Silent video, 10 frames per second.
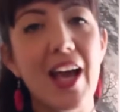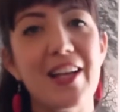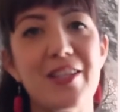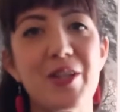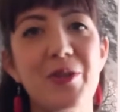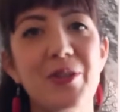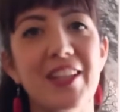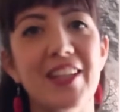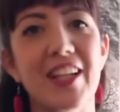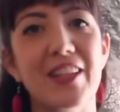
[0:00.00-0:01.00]
a
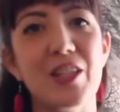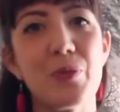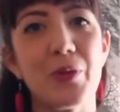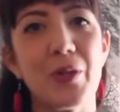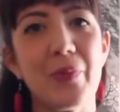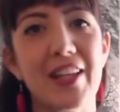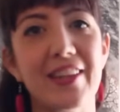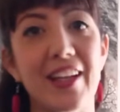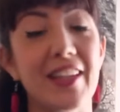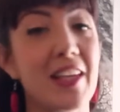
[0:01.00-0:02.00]
seconda della
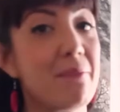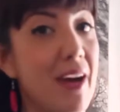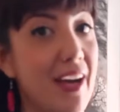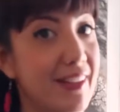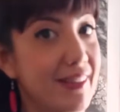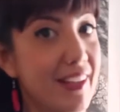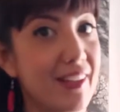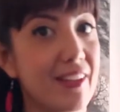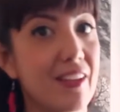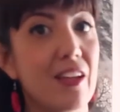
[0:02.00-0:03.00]
disponibilità dei partner,